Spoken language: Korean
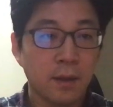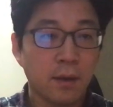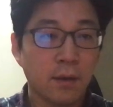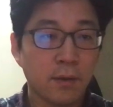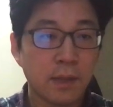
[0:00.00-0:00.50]

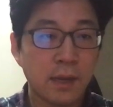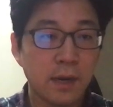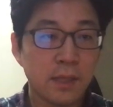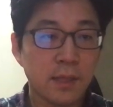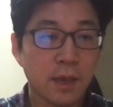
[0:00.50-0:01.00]

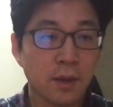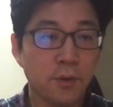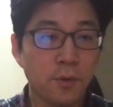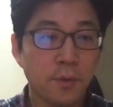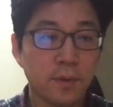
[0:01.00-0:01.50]

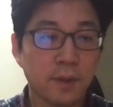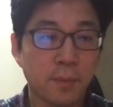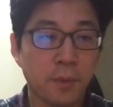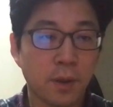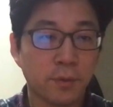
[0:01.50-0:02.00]
English하고
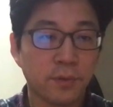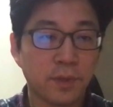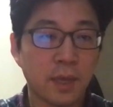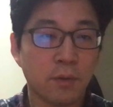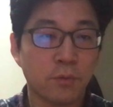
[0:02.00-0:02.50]
화살표하고
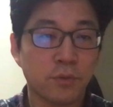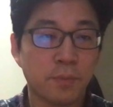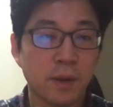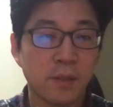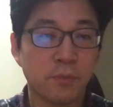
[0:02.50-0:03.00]
C하고 90,
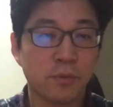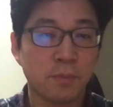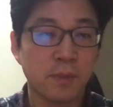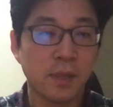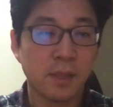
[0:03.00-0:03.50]
80,
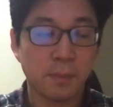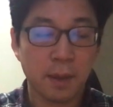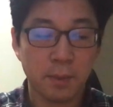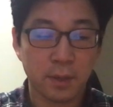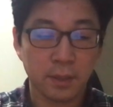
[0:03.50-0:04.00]
60, 70
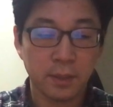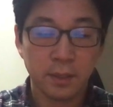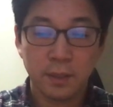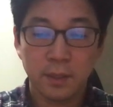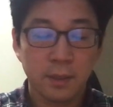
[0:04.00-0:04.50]
하면은
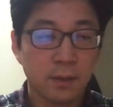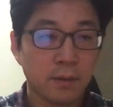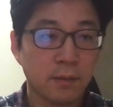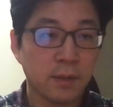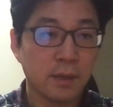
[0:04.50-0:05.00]

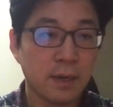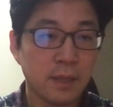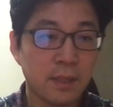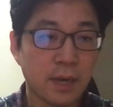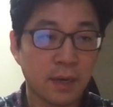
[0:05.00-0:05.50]

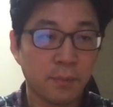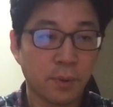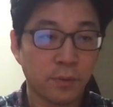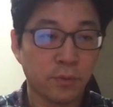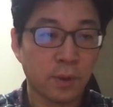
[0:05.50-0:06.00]
English라는
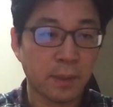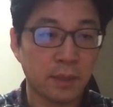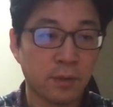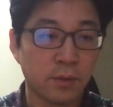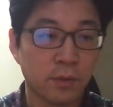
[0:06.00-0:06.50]
변수가
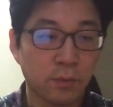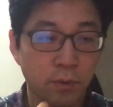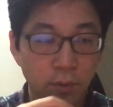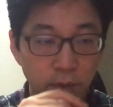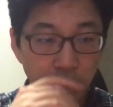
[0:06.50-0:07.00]

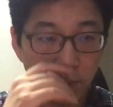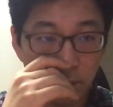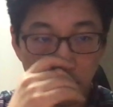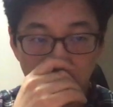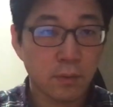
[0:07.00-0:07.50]
만들어지고
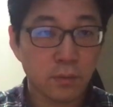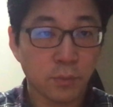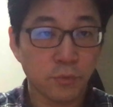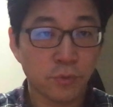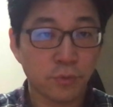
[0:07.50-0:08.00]

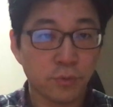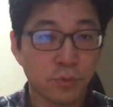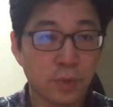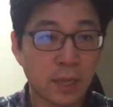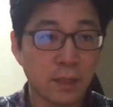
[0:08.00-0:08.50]

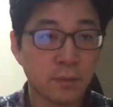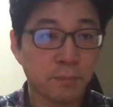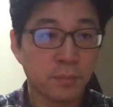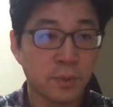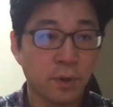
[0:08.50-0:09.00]
점수가
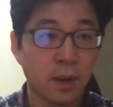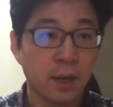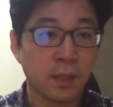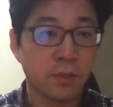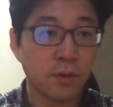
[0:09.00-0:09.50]

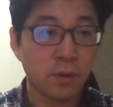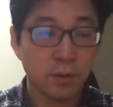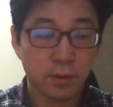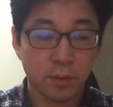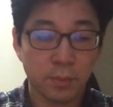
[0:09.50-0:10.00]
들어가겠죠.
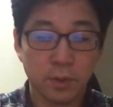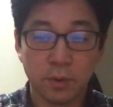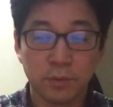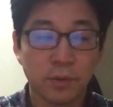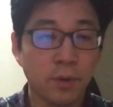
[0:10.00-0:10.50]
그러면
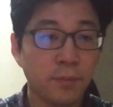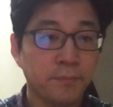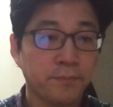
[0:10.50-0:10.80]
여기서